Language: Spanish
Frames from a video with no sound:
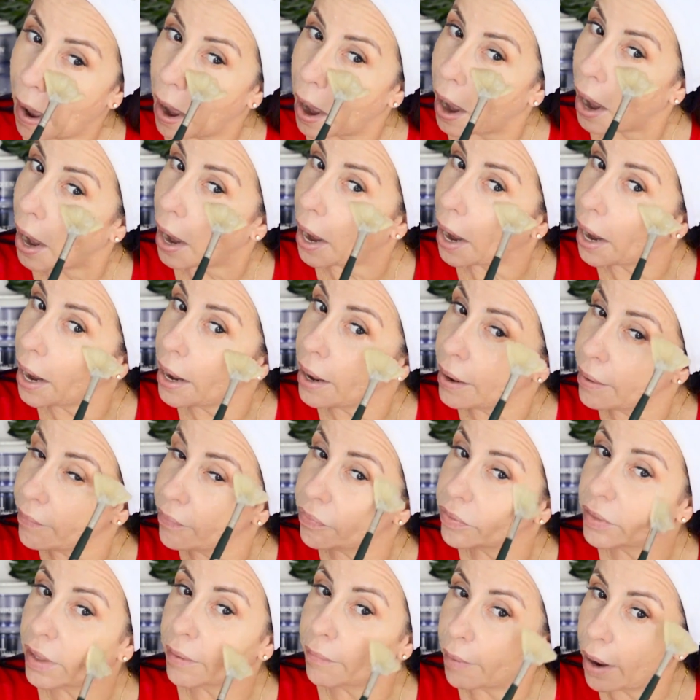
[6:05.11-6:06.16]
eh,
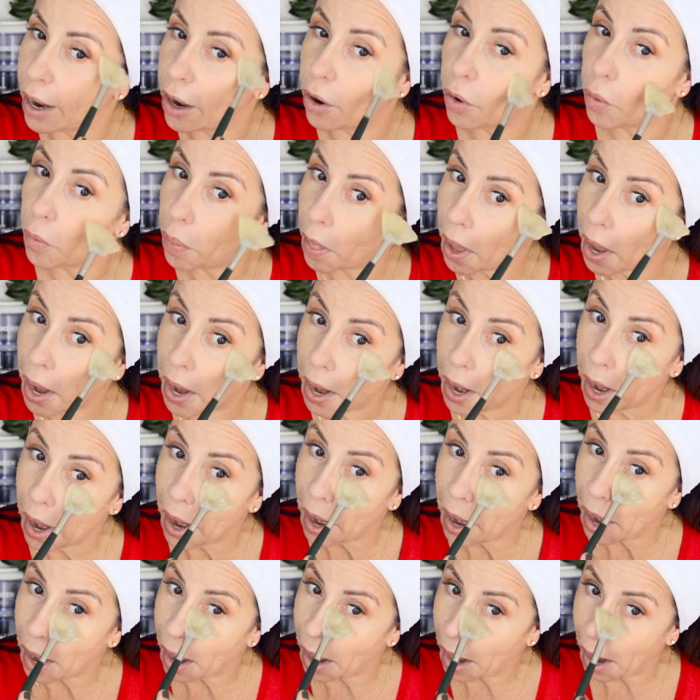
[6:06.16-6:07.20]
debajo de
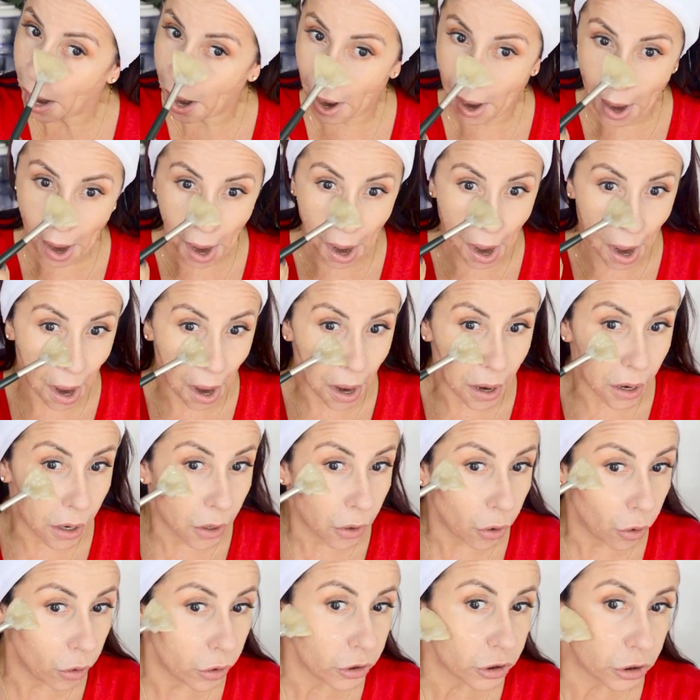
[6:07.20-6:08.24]

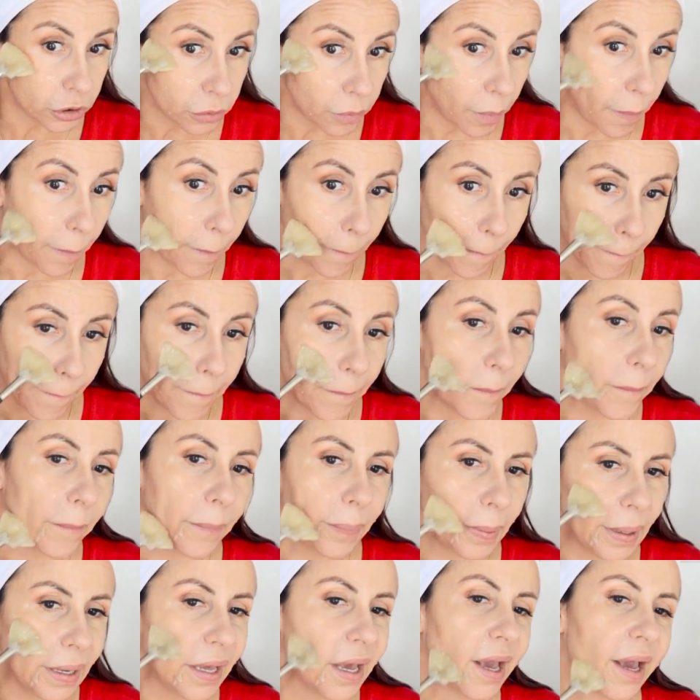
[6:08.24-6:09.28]
los
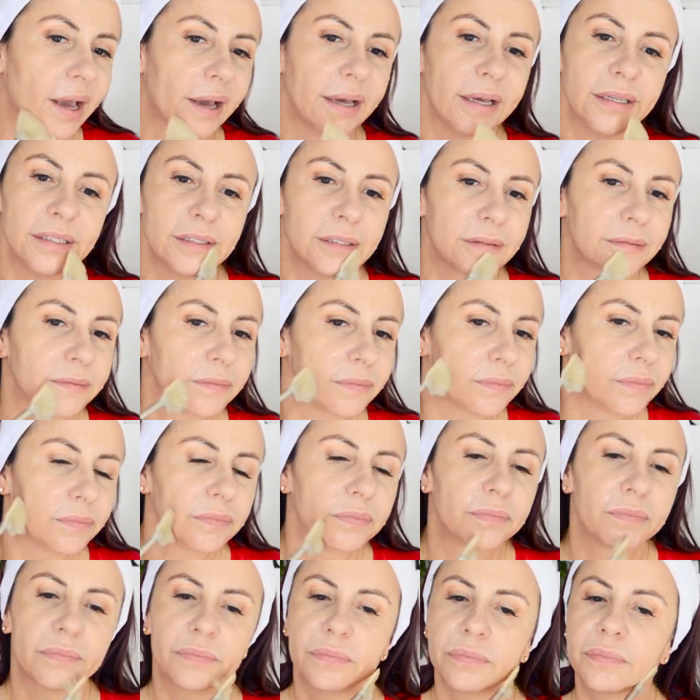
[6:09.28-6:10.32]
pliegues
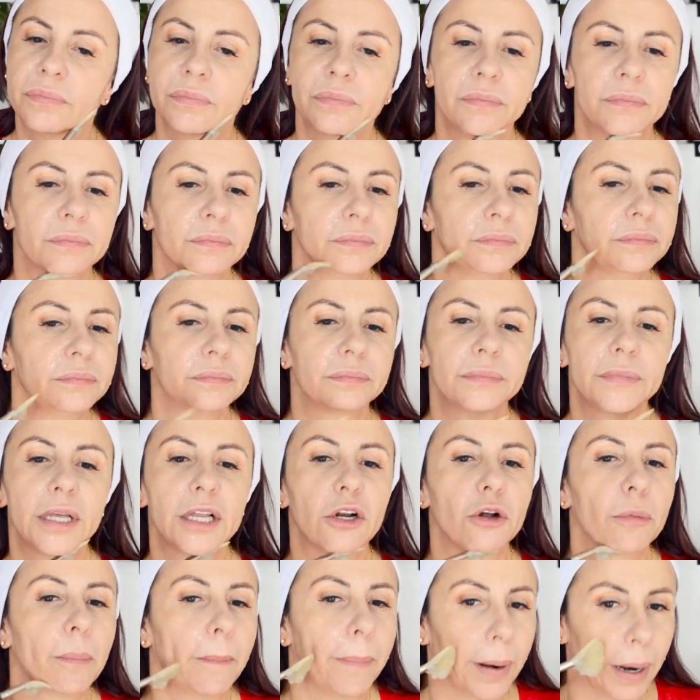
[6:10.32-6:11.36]
de
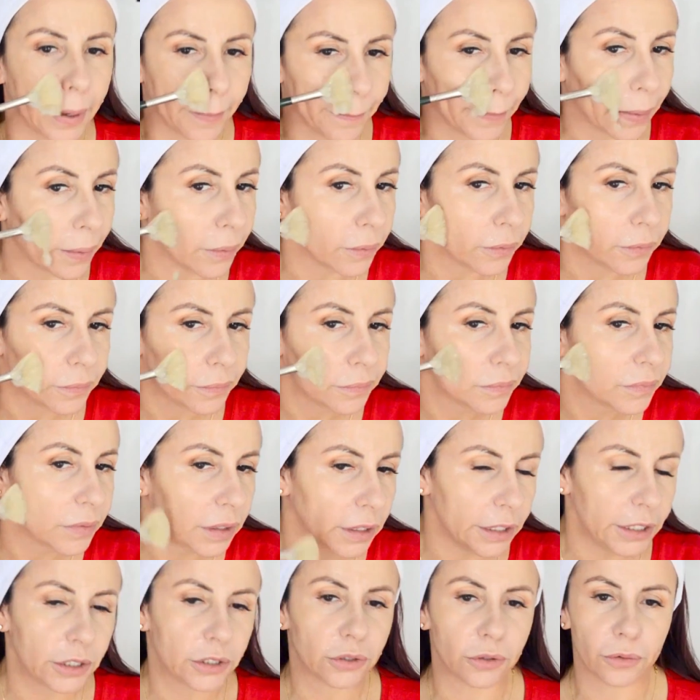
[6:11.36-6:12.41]
los párpados.
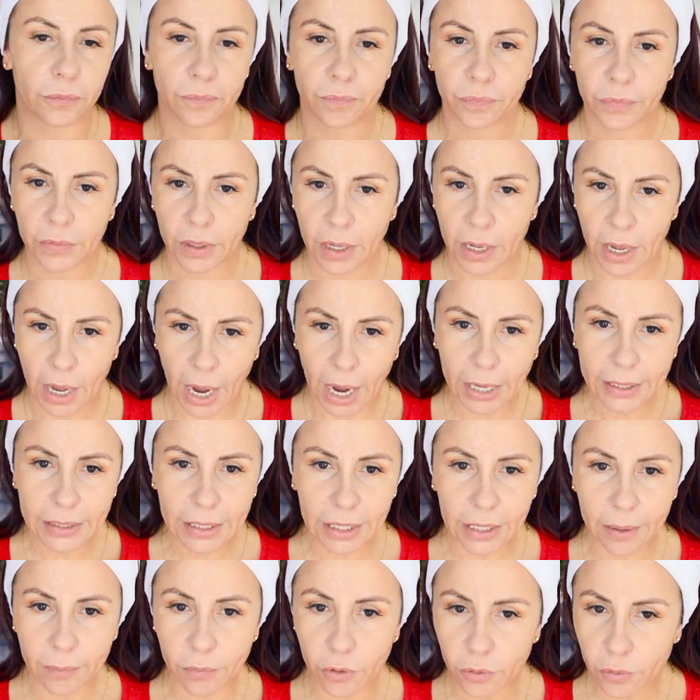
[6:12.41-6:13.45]
Listo. Ahí
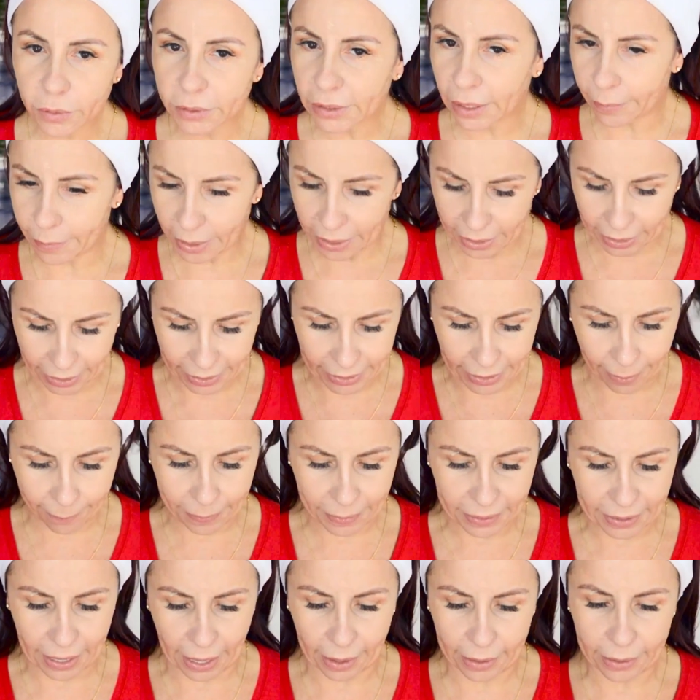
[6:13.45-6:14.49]
tenemos nuestra mascarilla
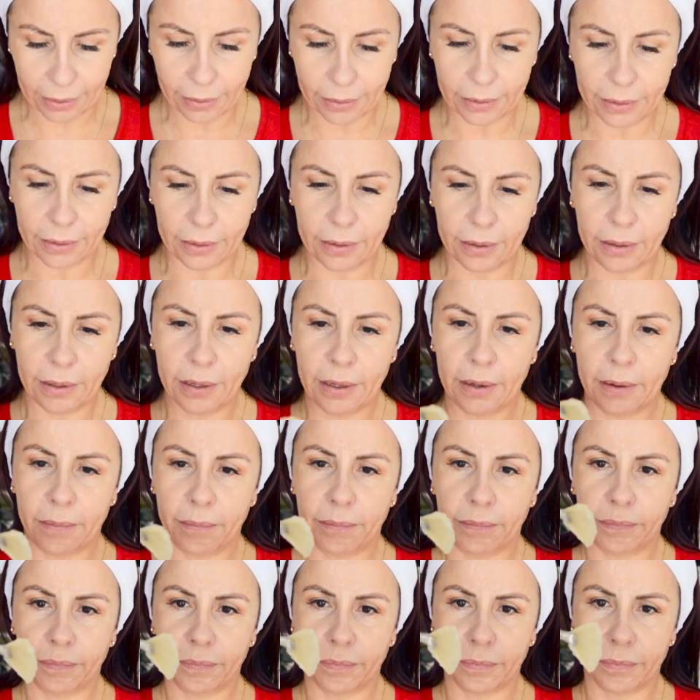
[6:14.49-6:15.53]
aplicada.
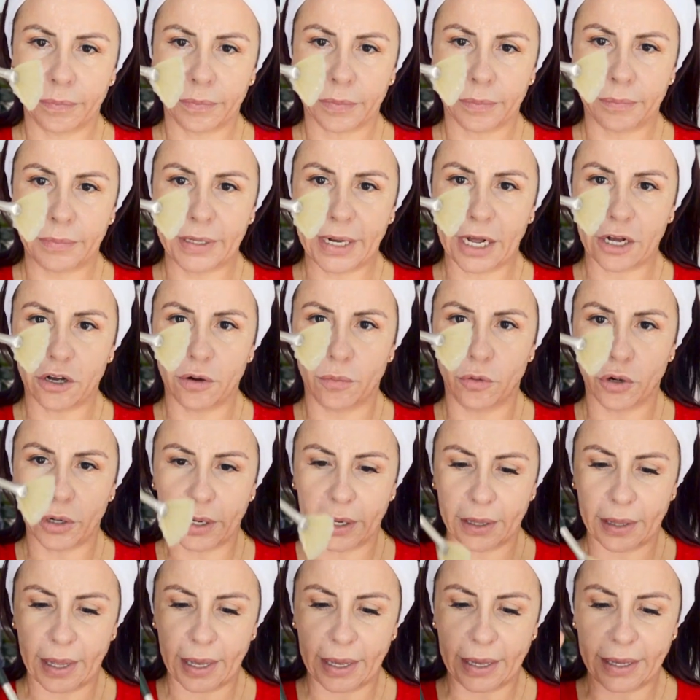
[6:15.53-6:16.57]
Mira cómo
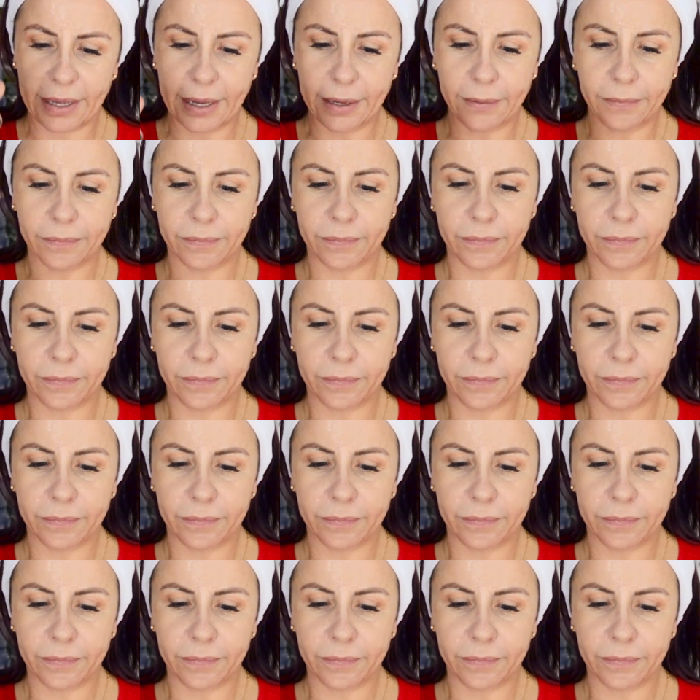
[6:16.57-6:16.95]
queda ella.